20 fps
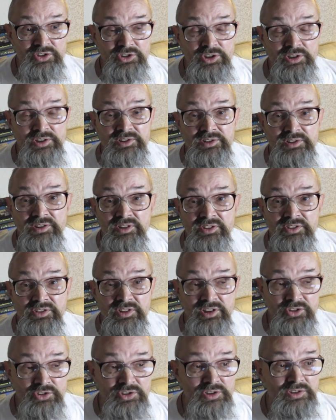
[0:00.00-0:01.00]
с, Ричардс, э,
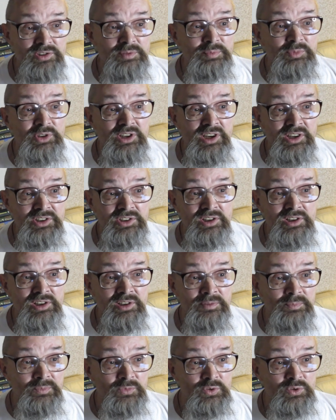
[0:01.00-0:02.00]
с Ричардсом не
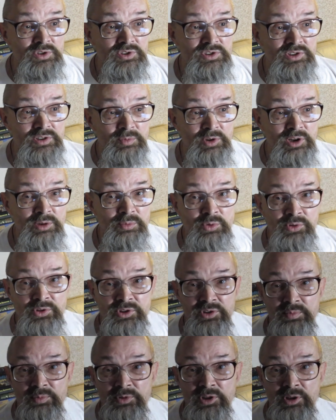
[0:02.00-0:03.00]
хотели уже с ним
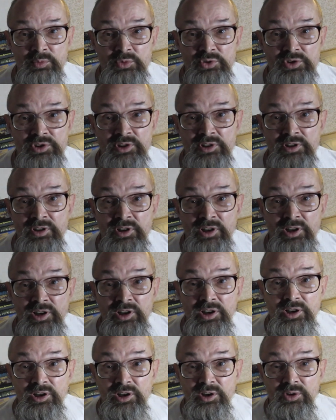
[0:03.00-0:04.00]
работать, потому что
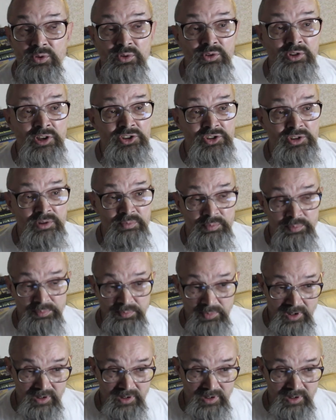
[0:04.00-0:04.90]
он начал